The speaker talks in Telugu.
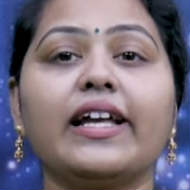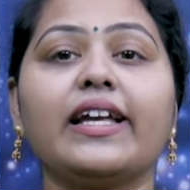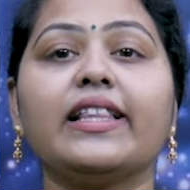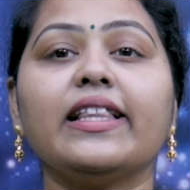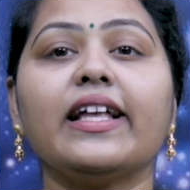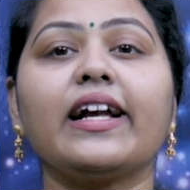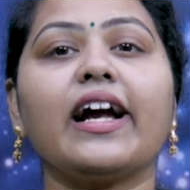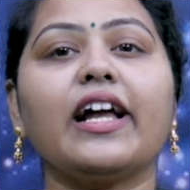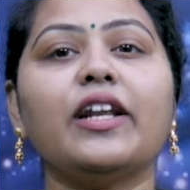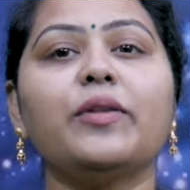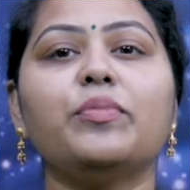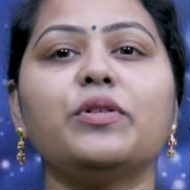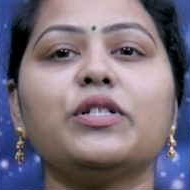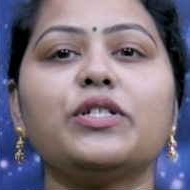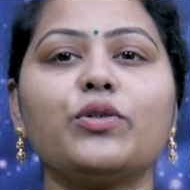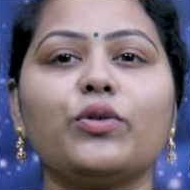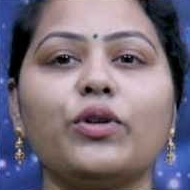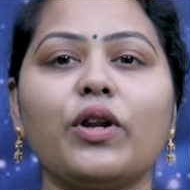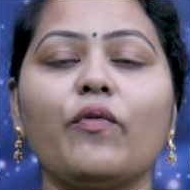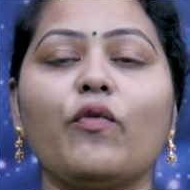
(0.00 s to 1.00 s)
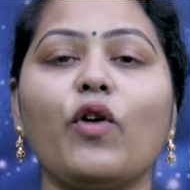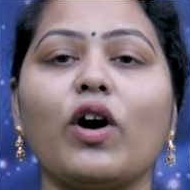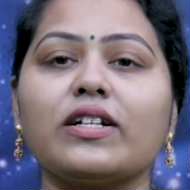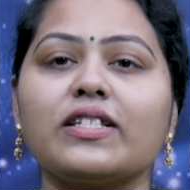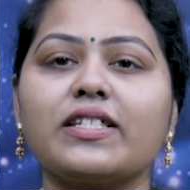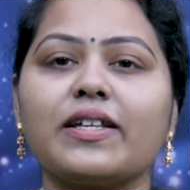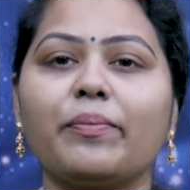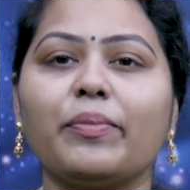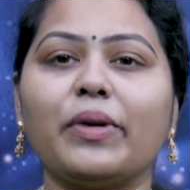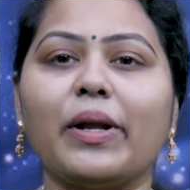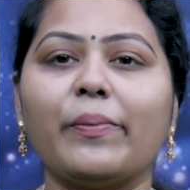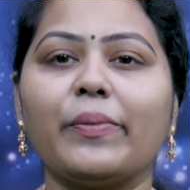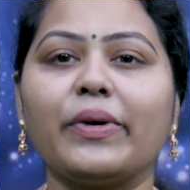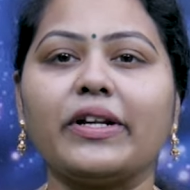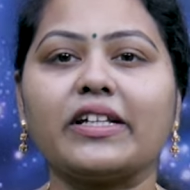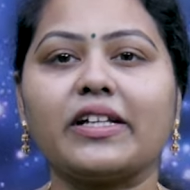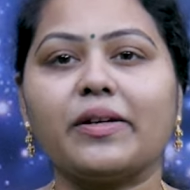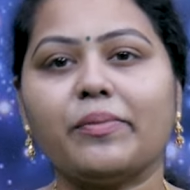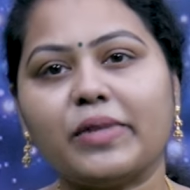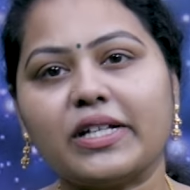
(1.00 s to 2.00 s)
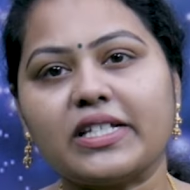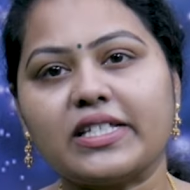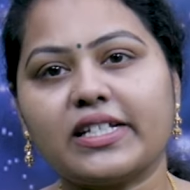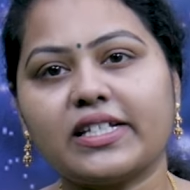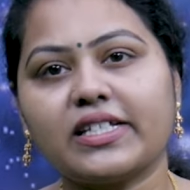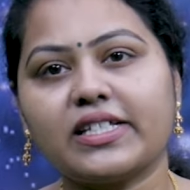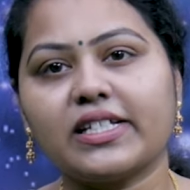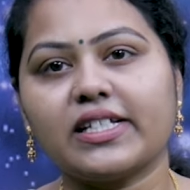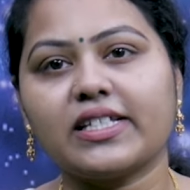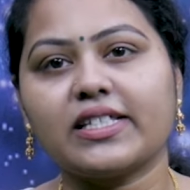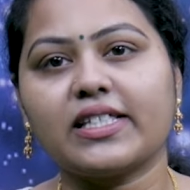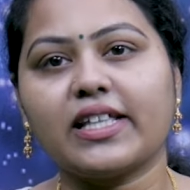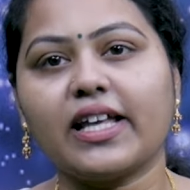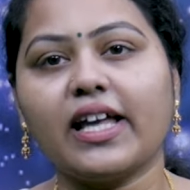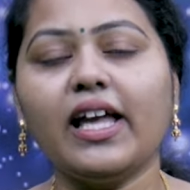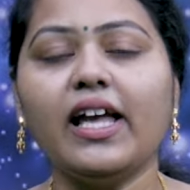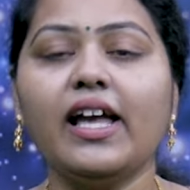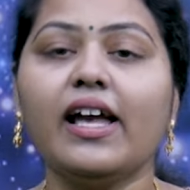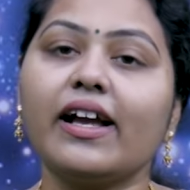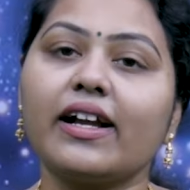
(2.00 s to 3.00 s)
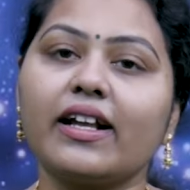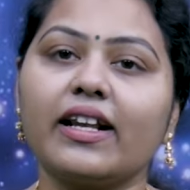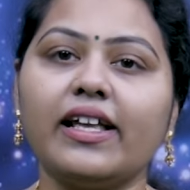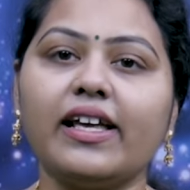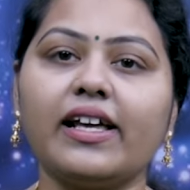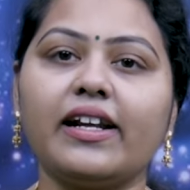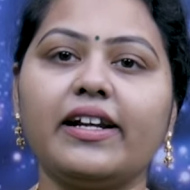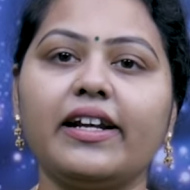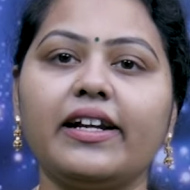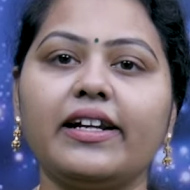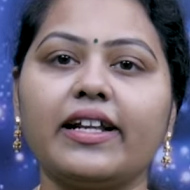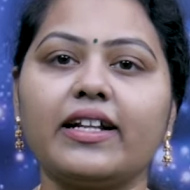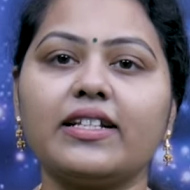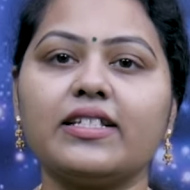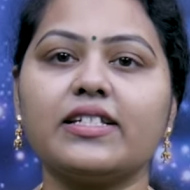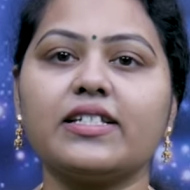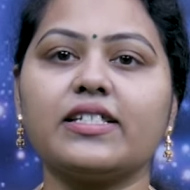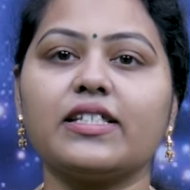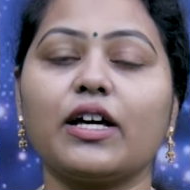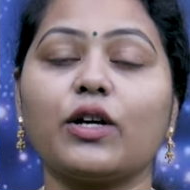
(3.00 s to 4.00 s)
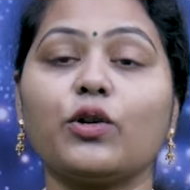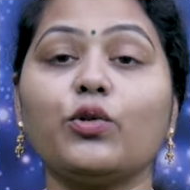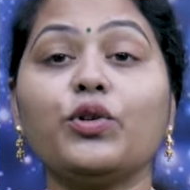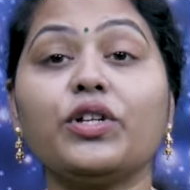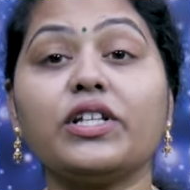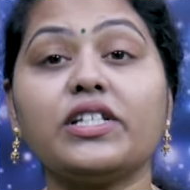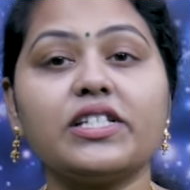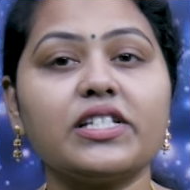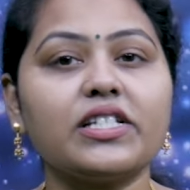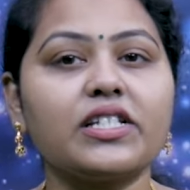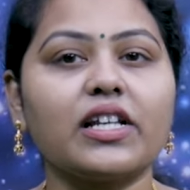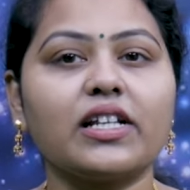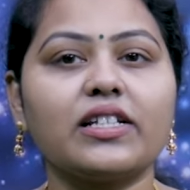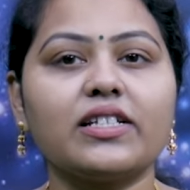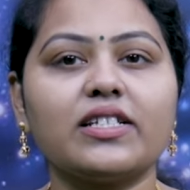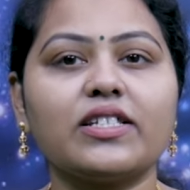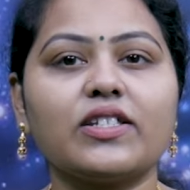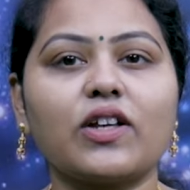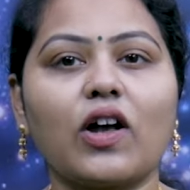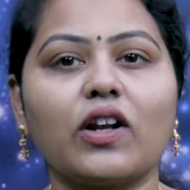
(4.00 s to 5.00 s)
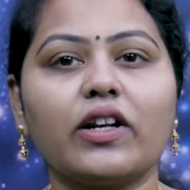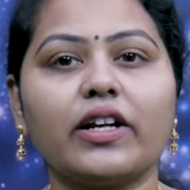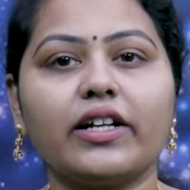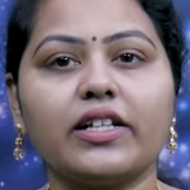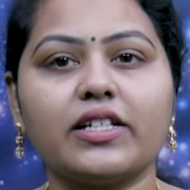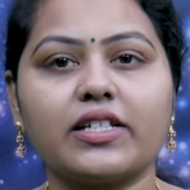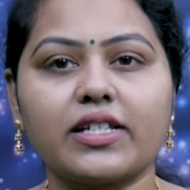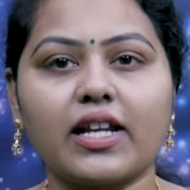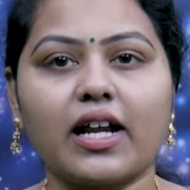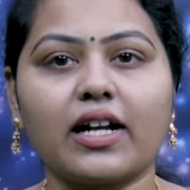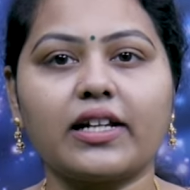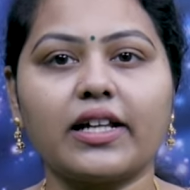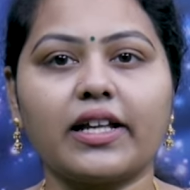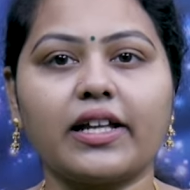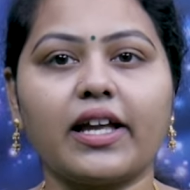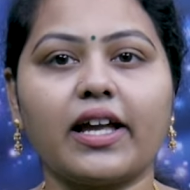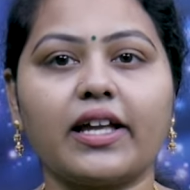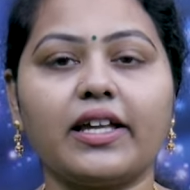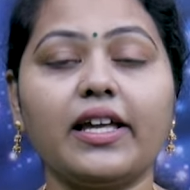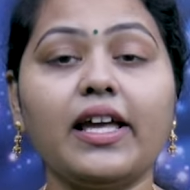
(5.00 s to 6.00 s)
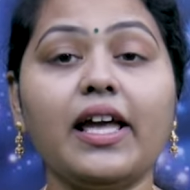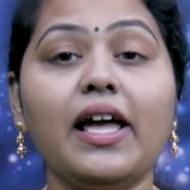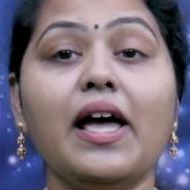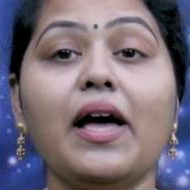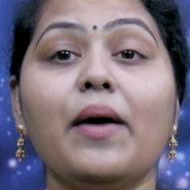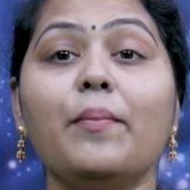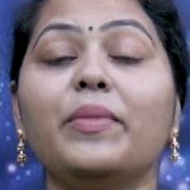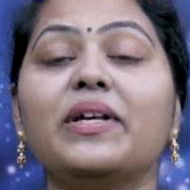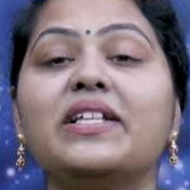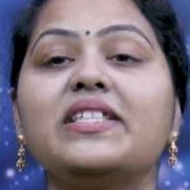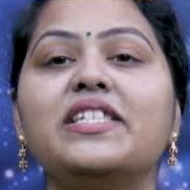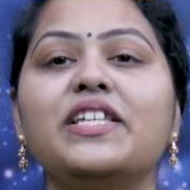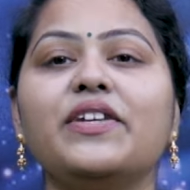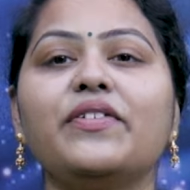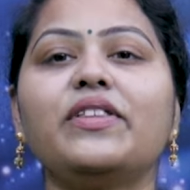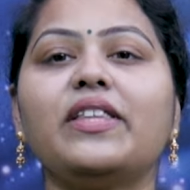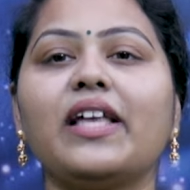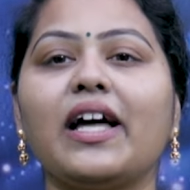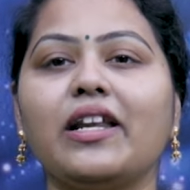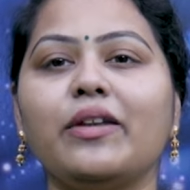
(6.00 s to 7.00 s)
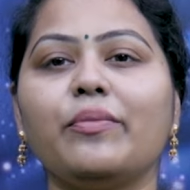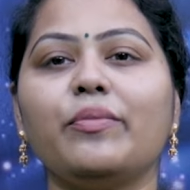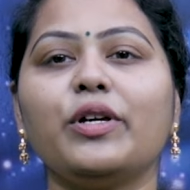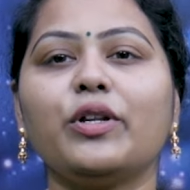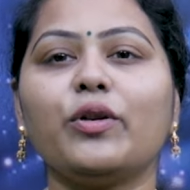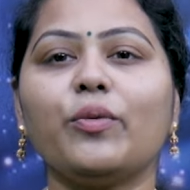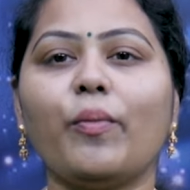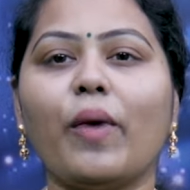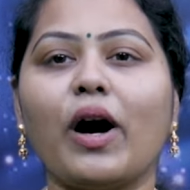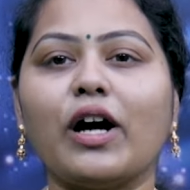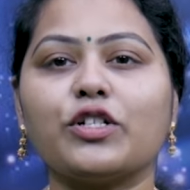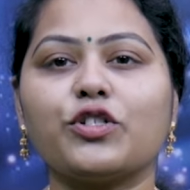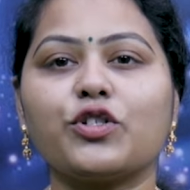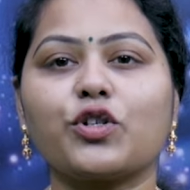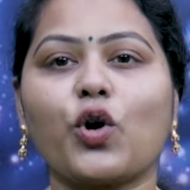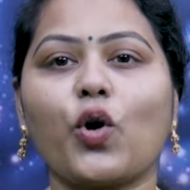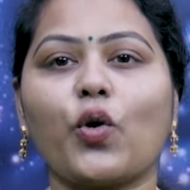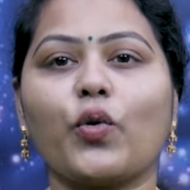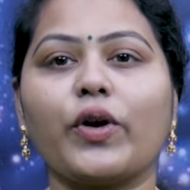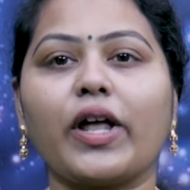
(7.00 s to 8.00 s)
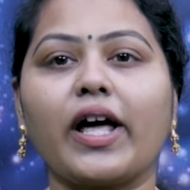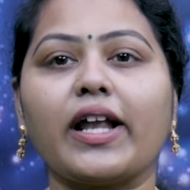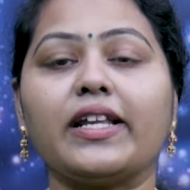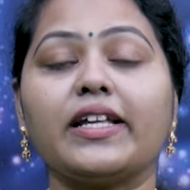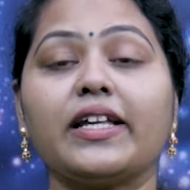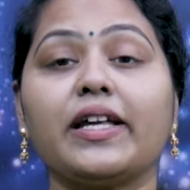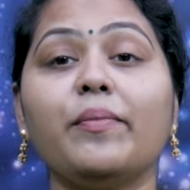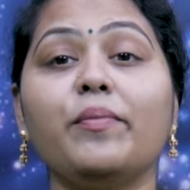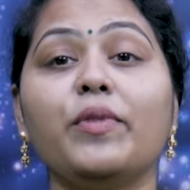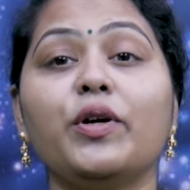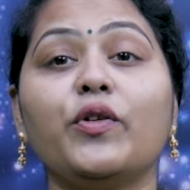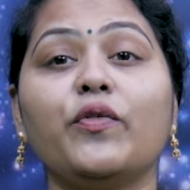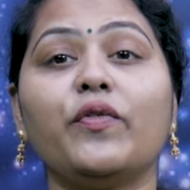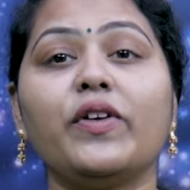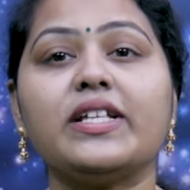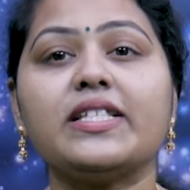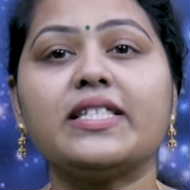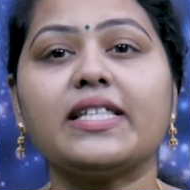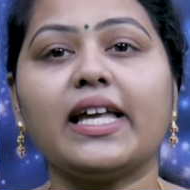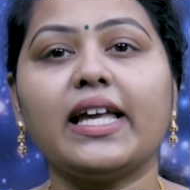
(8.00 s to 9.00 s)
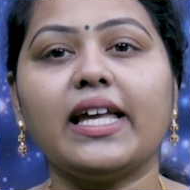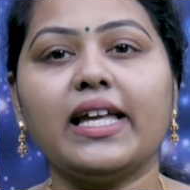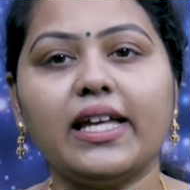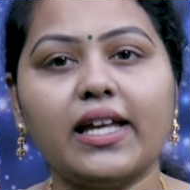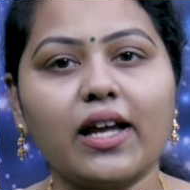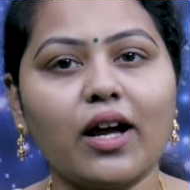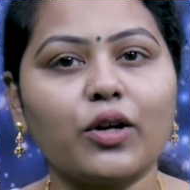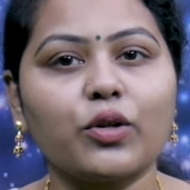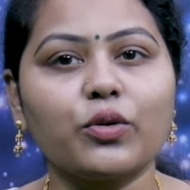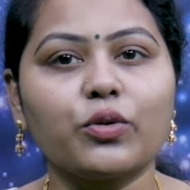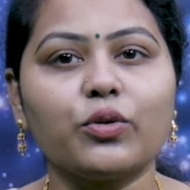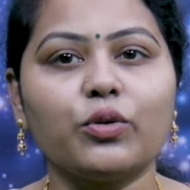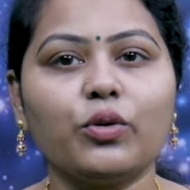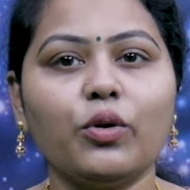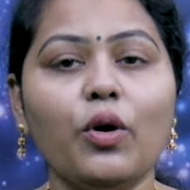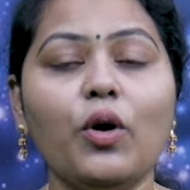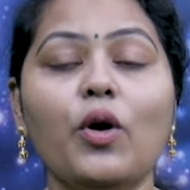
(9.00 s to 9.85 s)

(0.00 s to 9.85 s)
కింద కనిపిస్తున్న వాట్సాప్ నెంబర్కి మెసేజ్ చేస్తే క్లియర్ డీటెయిల్స్ ఇస్తారు రిజిస్ట్రేషన్స్ ఆల్రెడీ స్టార్ట్ అయ్యాయి మీ జీవితాన్ని మీరు మార్చుకోవడానికి మీరు వేసే ఈ అడుగు